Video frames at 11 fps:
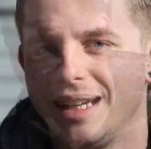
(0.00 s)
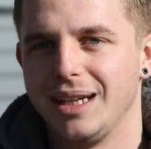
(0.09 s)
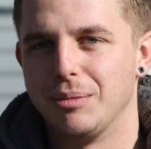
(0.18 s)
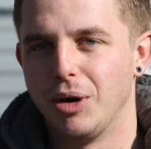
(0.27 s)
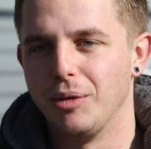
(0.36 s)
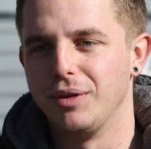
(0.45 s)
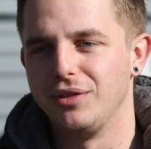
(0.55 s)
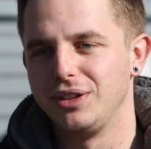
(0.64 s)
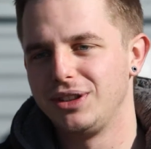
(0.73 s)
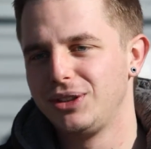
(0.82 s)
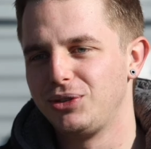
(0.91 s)
Et moi, on
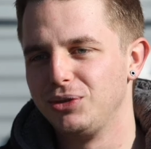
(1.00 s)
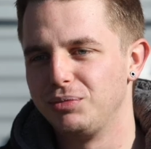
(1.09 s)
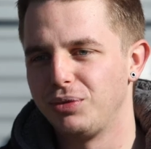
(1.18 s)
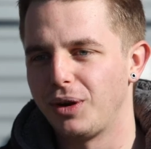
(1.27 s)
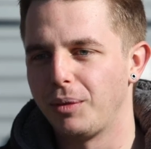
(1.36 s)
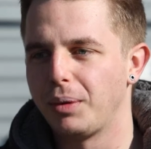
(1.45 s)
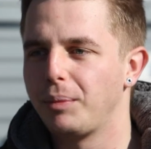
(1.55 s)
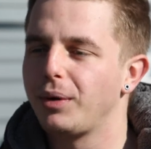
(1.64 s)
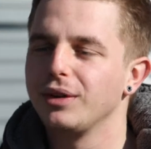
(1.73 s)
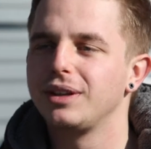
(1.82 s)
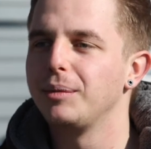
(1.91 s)
m'avait dit, tu pourras pas
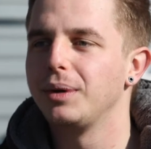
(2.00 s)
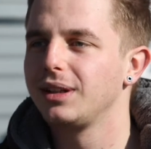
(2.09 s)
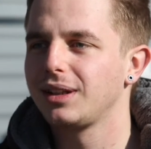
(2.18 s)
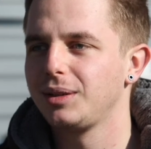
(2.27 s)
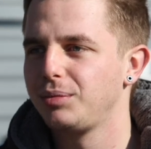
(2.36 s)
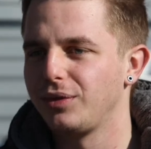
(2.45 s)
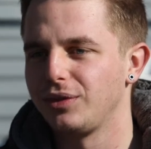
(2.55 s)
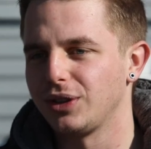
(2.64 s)
prendre ta batterie pour